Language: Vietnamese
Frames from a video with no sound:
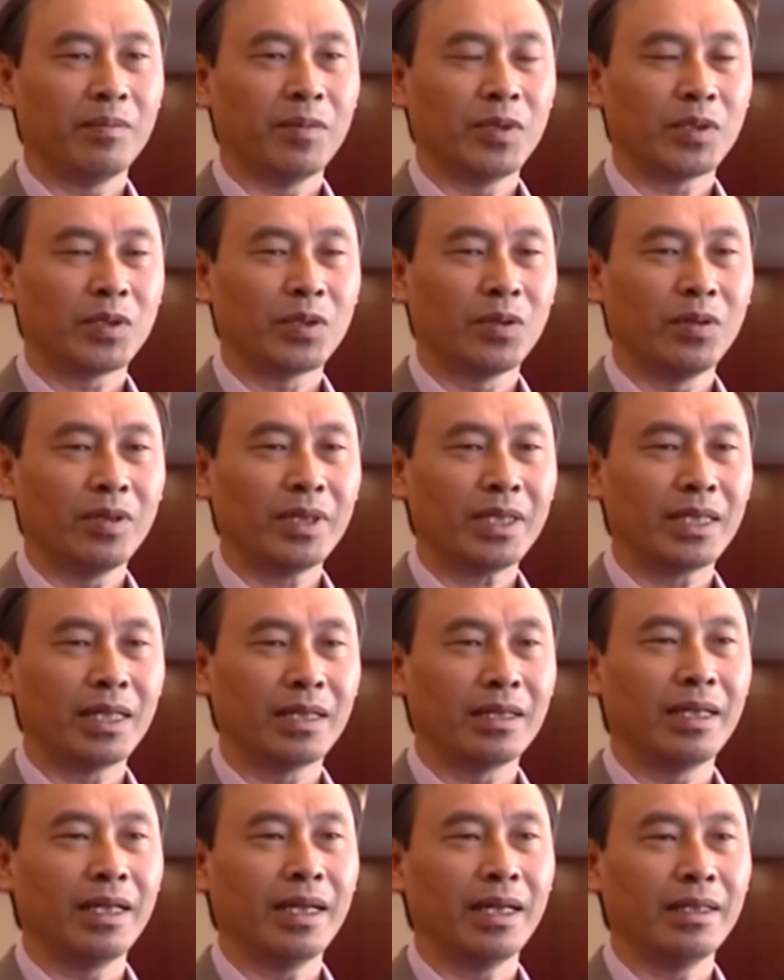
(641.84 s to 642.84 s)
Một số cái
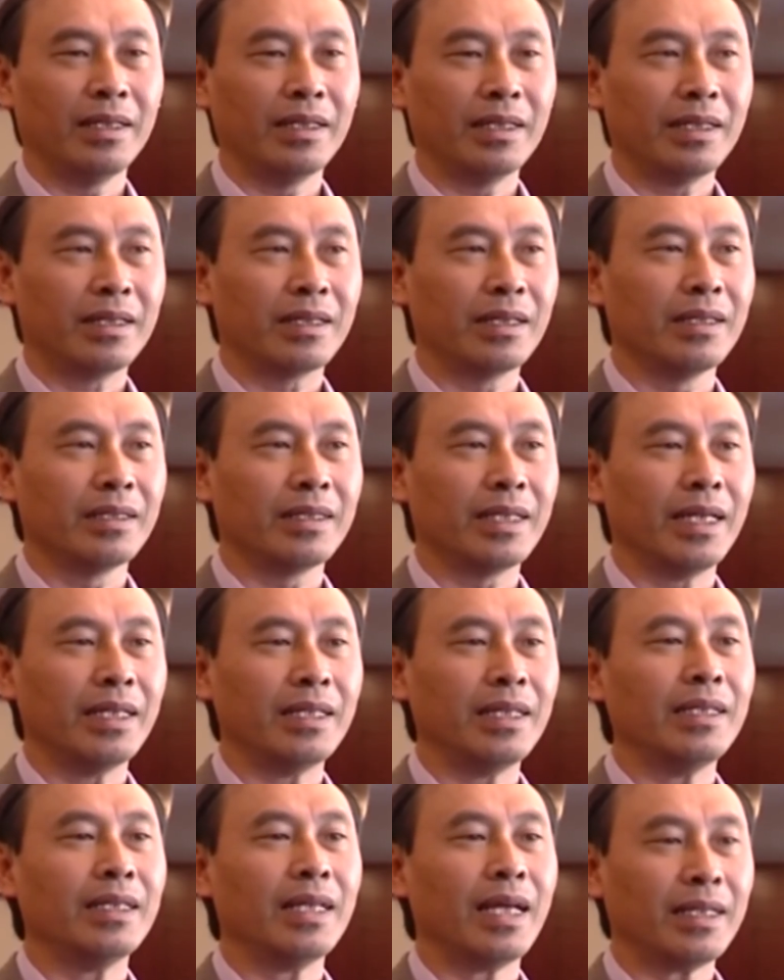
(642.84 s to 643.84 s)
thực hiện những cái cơ chế
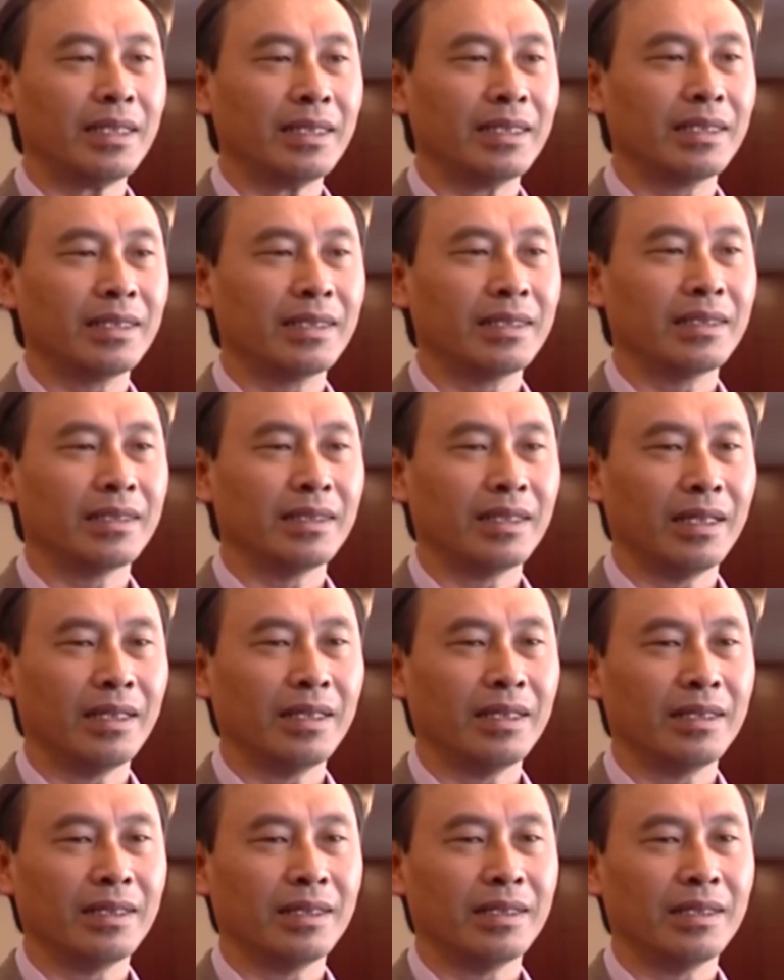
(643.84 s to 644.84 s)
chính sách đấy,
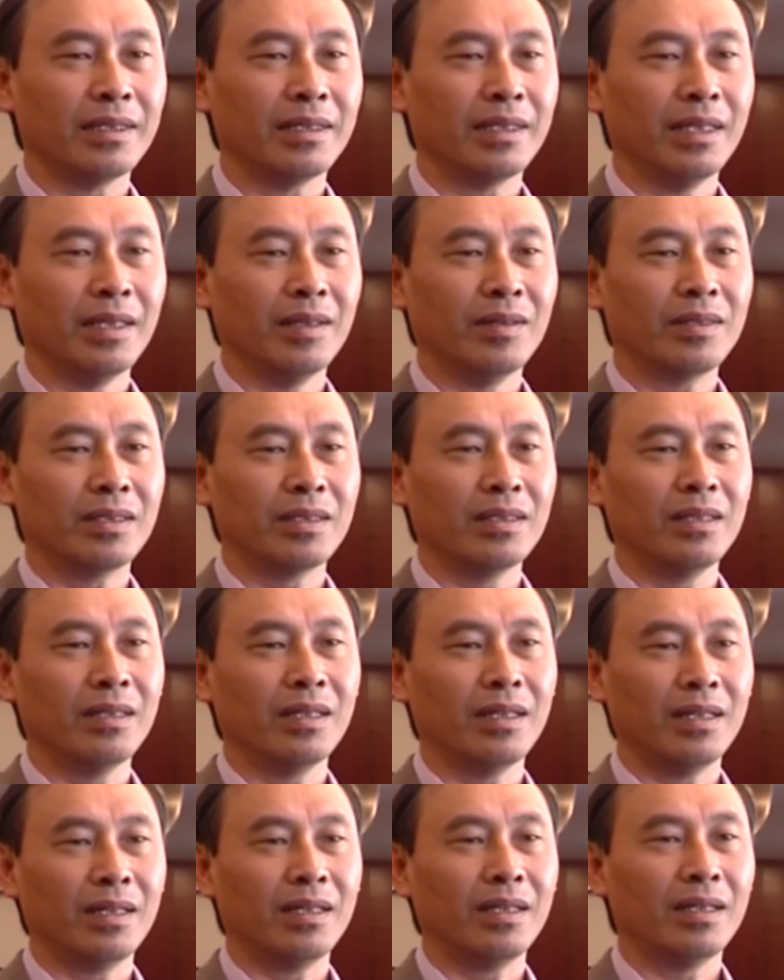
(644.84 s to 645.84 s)
thì nó
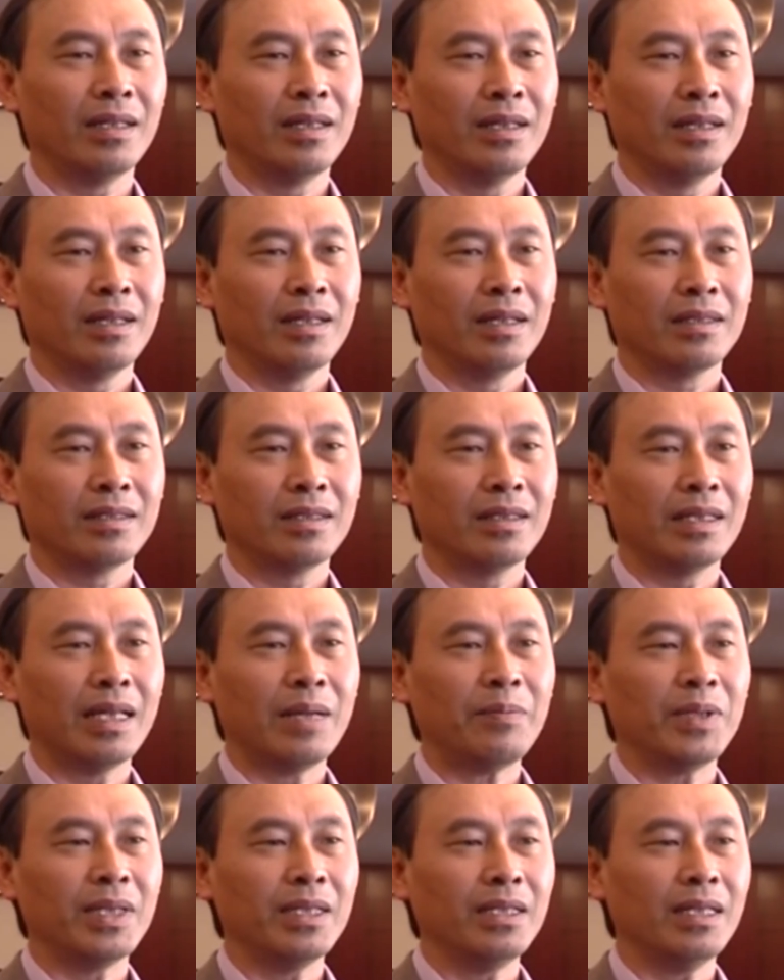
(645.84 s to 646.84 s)
chưa chưa
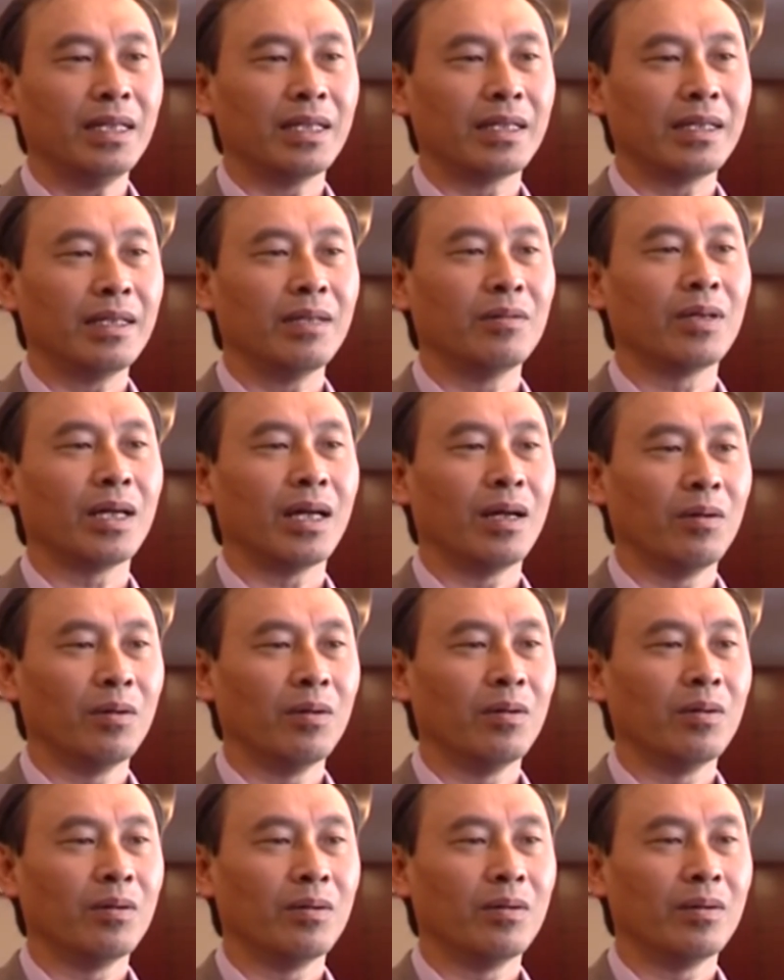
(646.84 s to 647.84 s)
đáp ứng được cái yêu cầu.
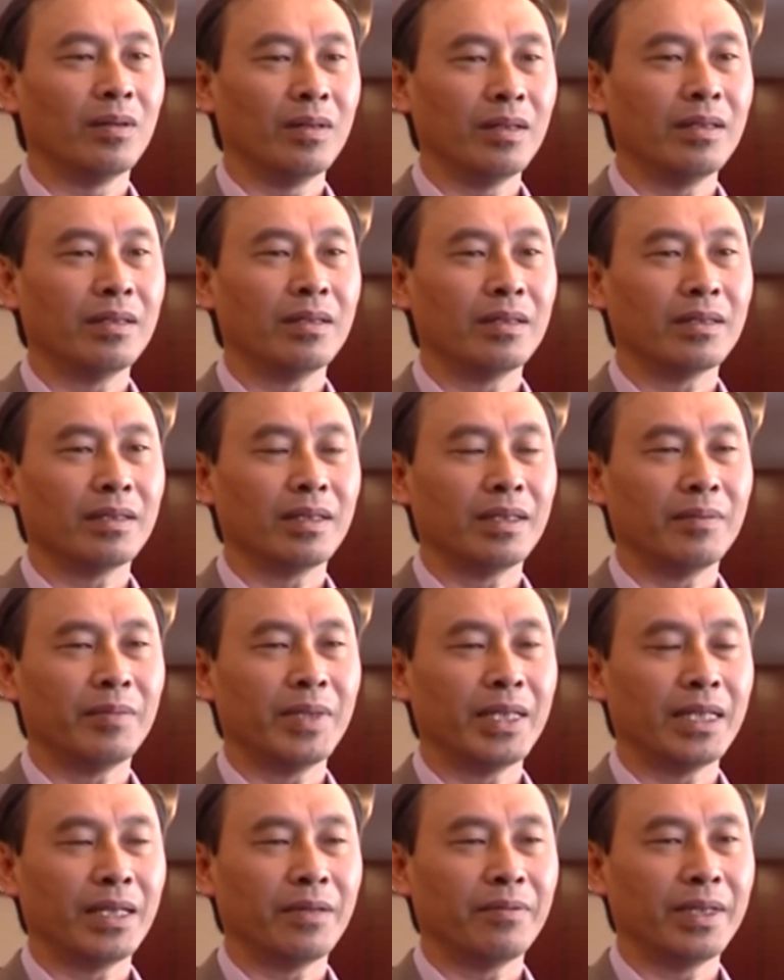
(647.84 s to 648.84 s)
Đấy, thì
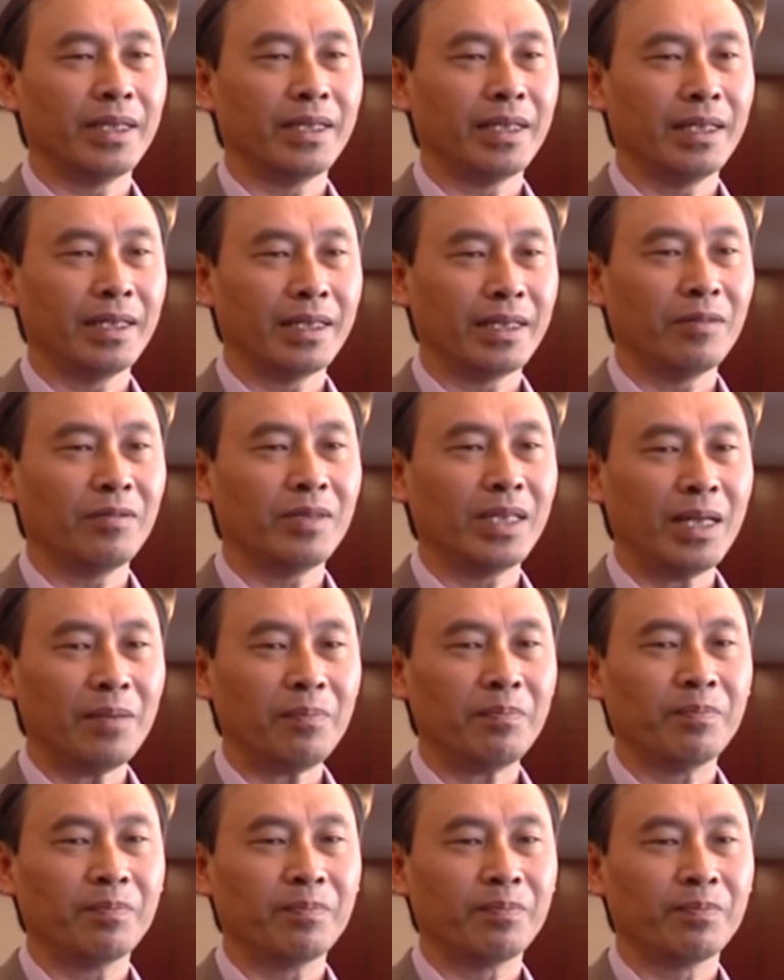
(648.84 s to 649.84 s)
bây giờ phải nghiên cứu tiếp.
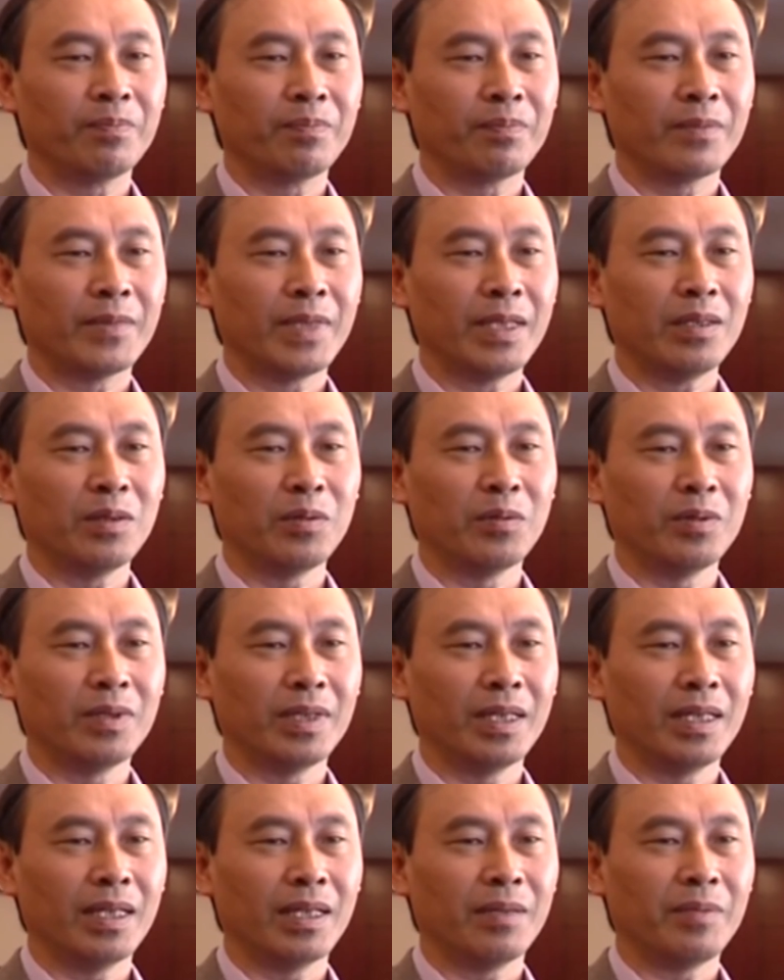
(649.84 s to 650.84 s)
Ví dụ
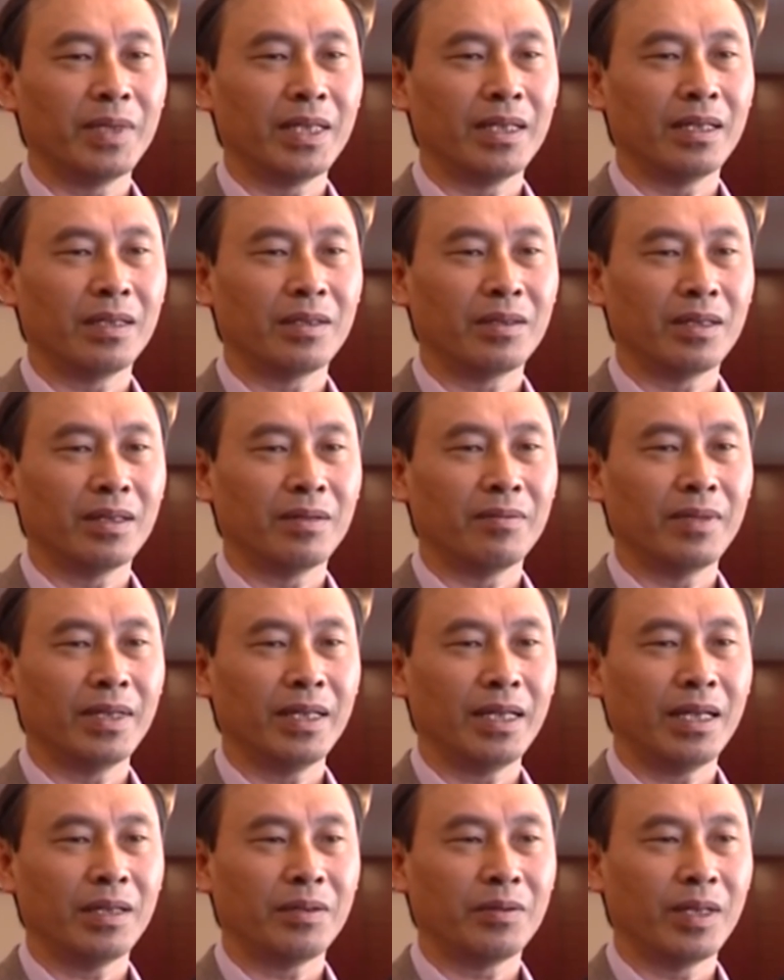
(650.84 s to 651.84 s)
như là bây giờ vấn
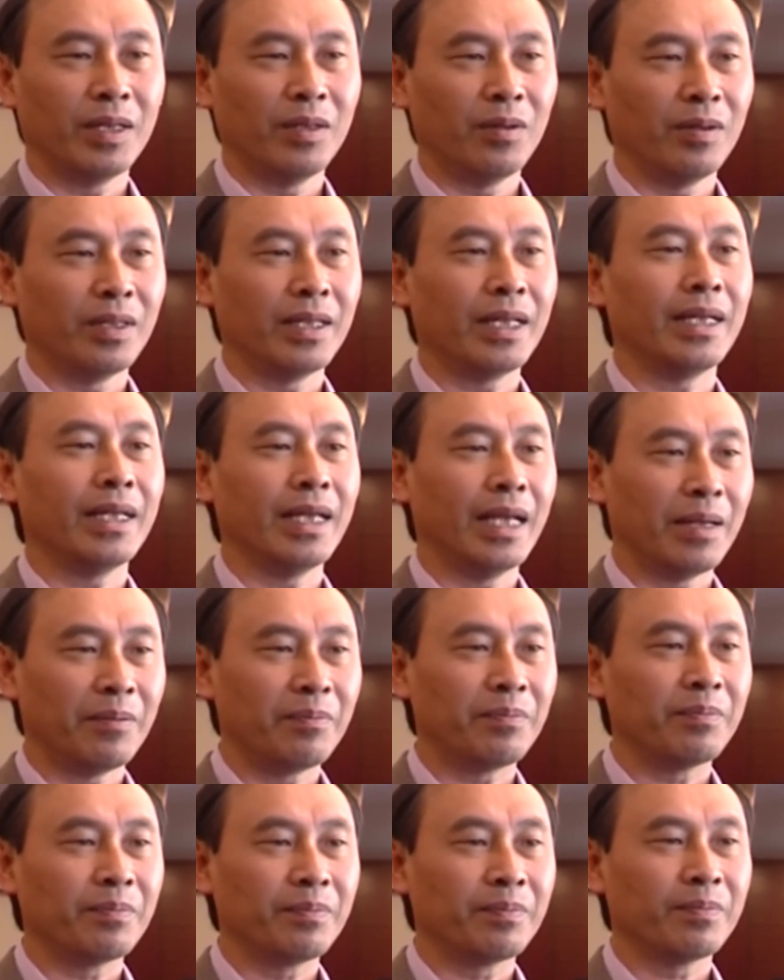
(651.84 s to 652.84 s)
đề chuyển đổi nghề nghiệp
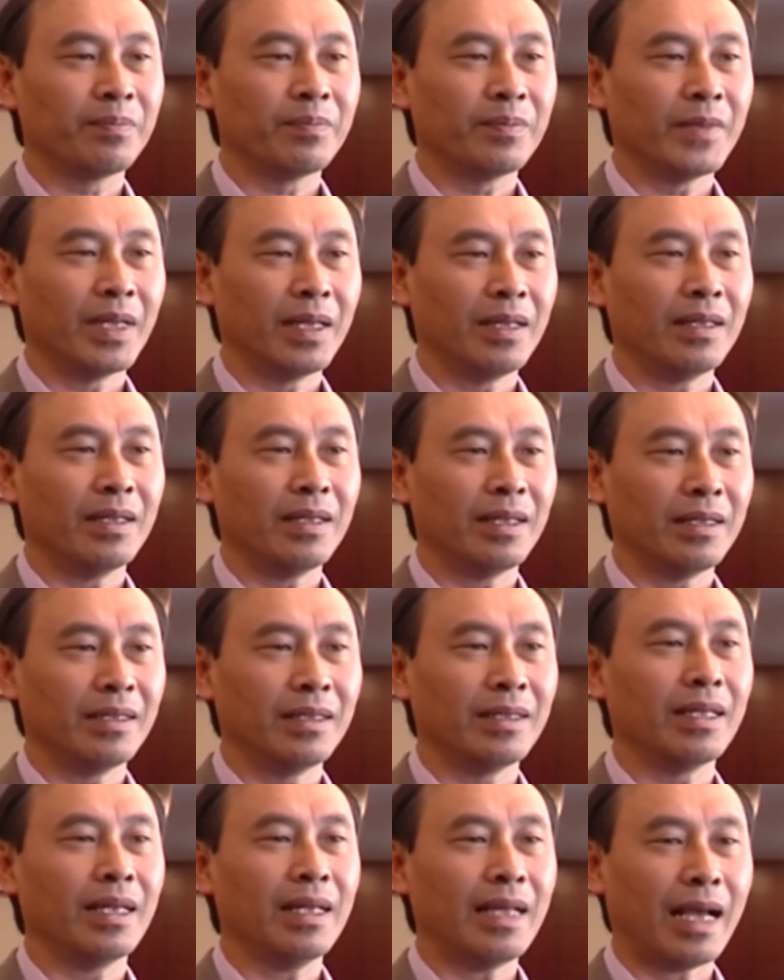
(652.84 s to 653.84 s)
đấy, là
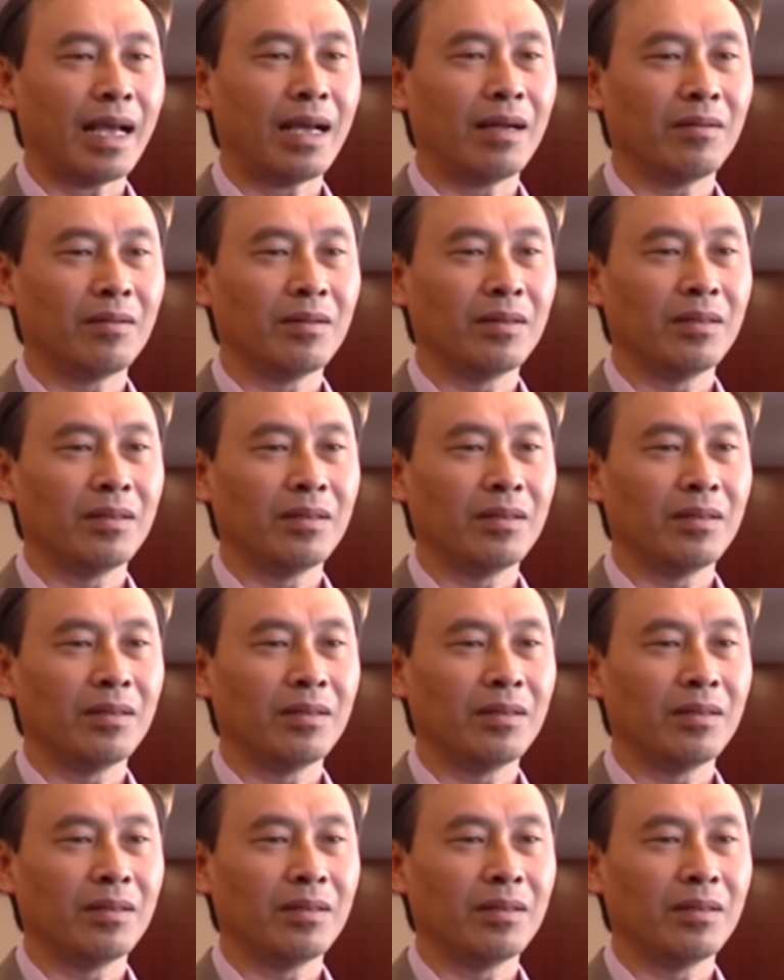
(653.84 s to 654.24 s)
như thế nào.